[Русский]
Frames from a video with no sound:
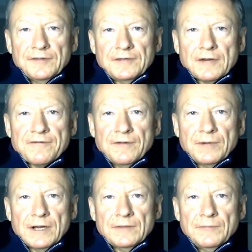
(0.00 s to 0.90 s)

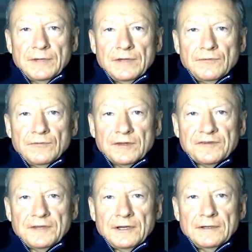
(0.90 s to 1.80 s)
Старший брат моего
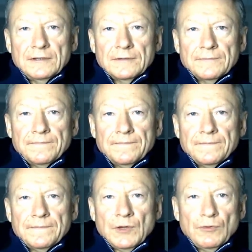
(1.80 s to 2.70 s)
отца,
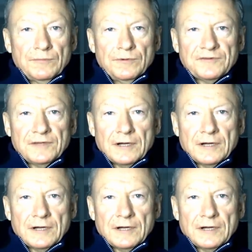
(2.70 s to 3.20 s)
он был